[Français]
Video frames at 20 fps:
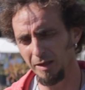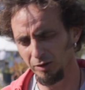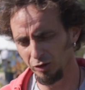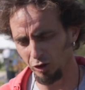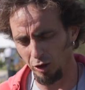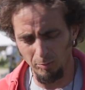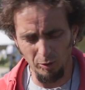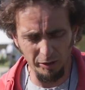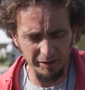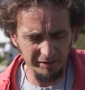
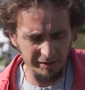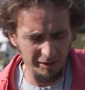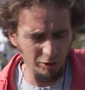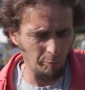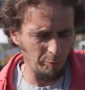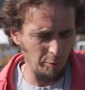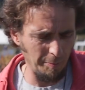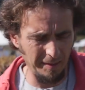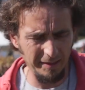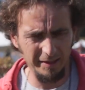Seulement ici, on
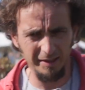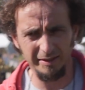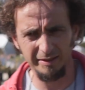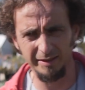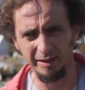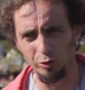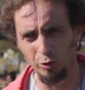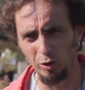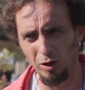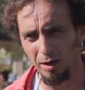ne peut pas les
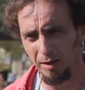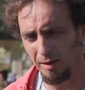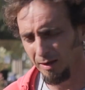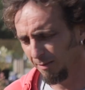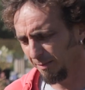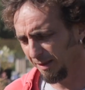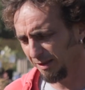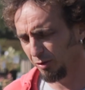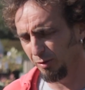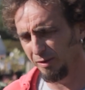laisser dehors,
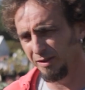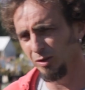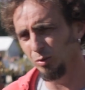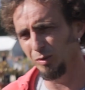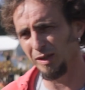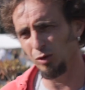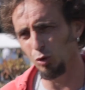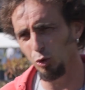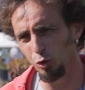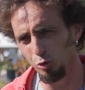parce qu'ici,
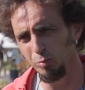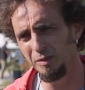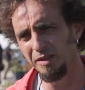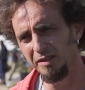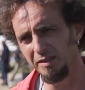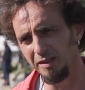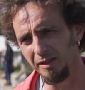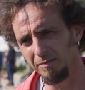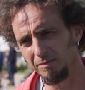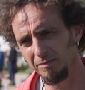on a trop
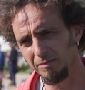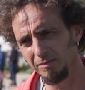d'humidité.